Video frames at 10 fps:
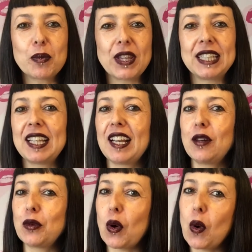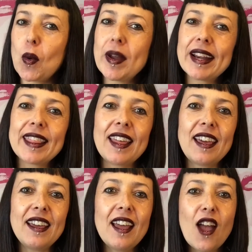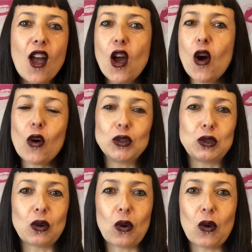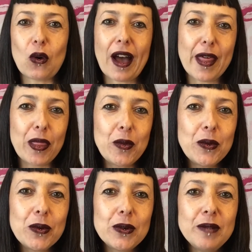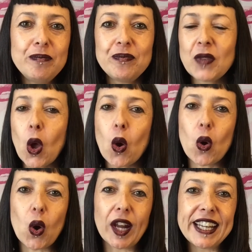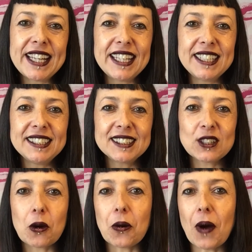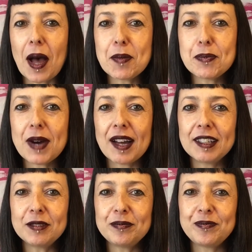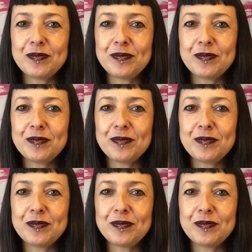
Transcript: Puede tener un ojo verde, otro azul, o gris, o ámbar.